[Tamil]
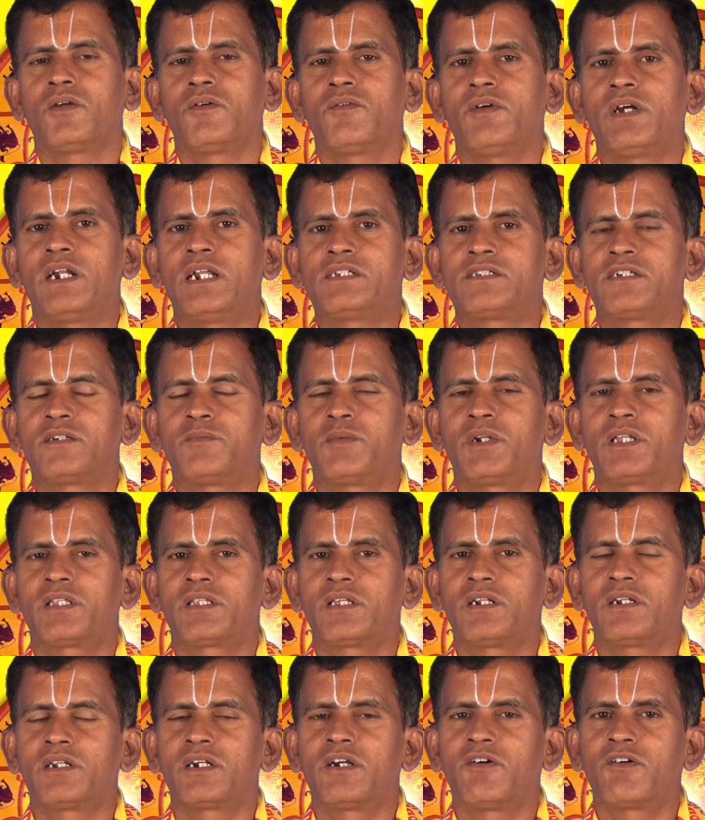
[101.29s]
வேலை செய்யும்
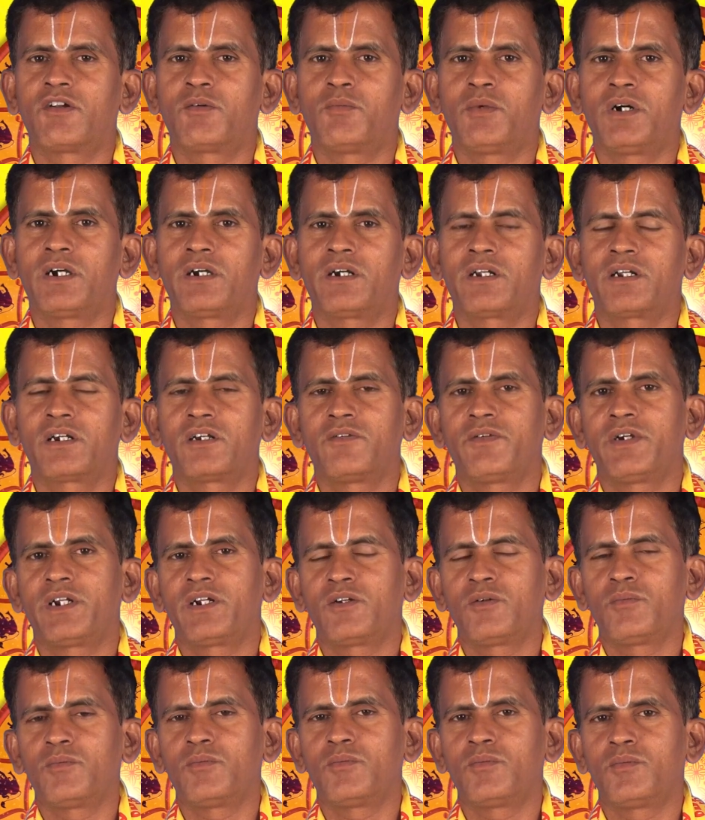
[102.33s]
இடத்தில் கவனமாக இருக்க
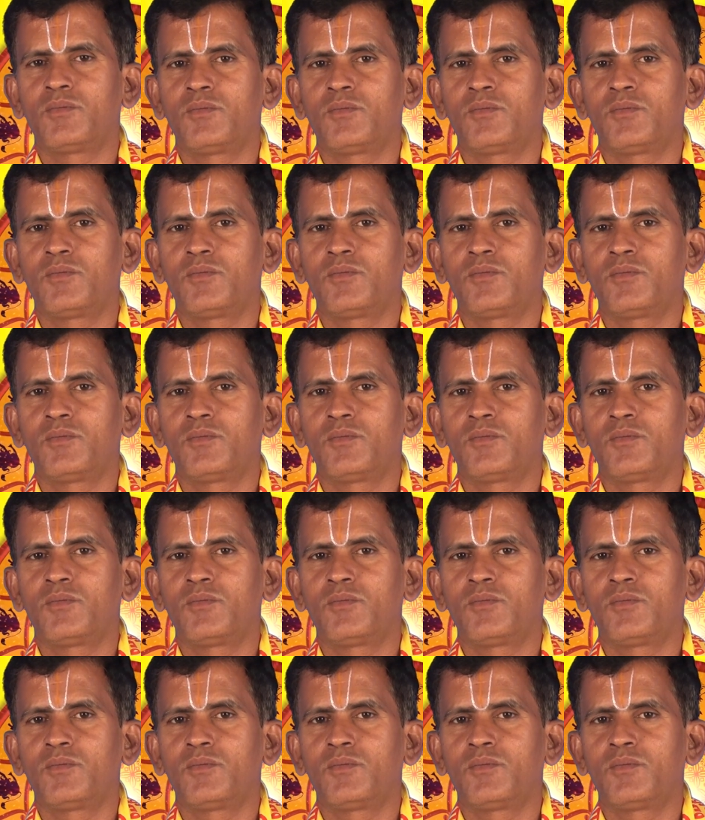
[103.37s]
வேண்டும்